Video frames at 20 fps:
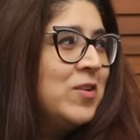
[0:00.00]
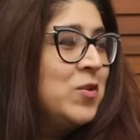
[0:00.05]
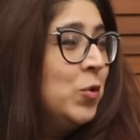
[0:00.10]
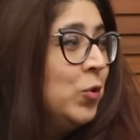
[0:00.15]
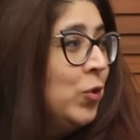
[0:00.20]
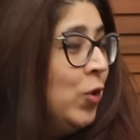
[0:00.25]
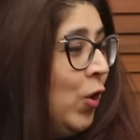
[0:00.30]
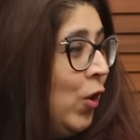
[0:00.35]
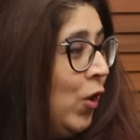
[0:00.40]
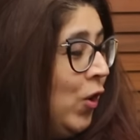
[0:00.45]

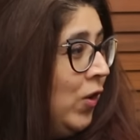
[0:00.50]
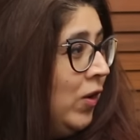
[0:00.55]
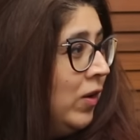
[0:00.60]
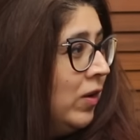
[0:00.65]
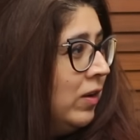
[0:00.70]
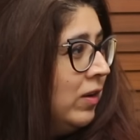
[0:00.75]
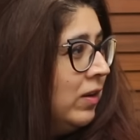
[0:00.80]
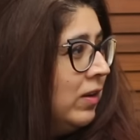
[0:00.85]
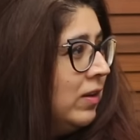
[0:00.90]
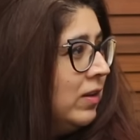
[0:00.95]
यू नो
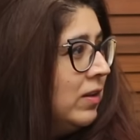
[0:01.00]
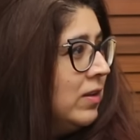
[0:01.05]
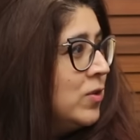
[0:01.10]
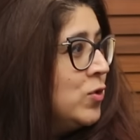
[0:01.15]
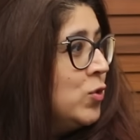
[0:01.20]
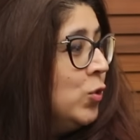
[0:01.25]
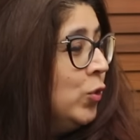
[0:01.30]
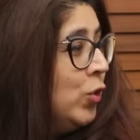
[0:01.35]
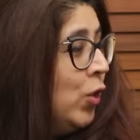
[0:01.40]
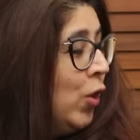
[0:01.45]

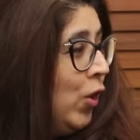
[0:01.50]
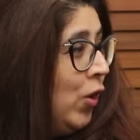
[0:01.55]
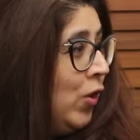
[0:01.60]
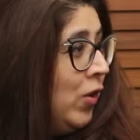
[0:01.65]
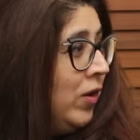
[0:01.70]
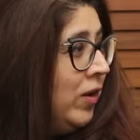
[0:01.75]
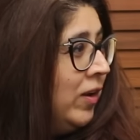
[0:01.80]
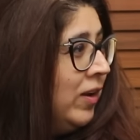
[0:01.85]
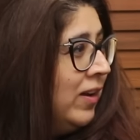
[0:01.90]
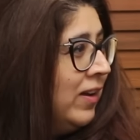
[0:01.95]
यू नो
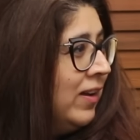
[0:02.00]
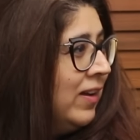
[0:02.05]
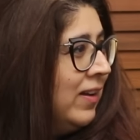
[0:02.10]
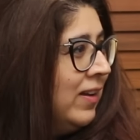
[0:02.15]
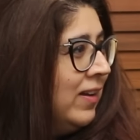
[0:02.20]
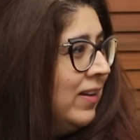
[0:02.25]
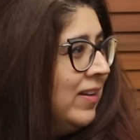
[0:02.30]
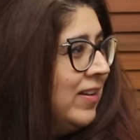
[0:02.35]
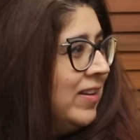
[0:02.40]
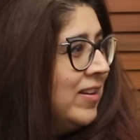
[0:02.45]

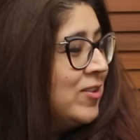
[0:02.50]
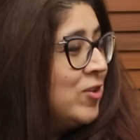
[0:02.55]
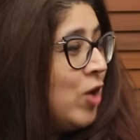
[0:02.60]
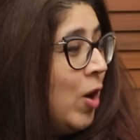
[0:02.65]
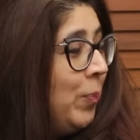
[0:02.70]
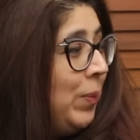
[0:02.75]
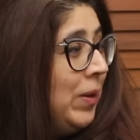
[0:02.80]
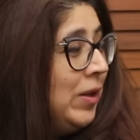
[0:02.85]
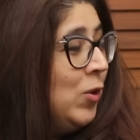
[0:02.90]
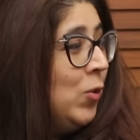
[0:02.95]

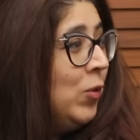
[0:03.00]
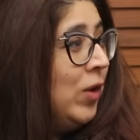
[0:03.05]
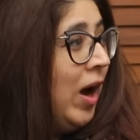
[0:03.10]
स्टॉप इट यू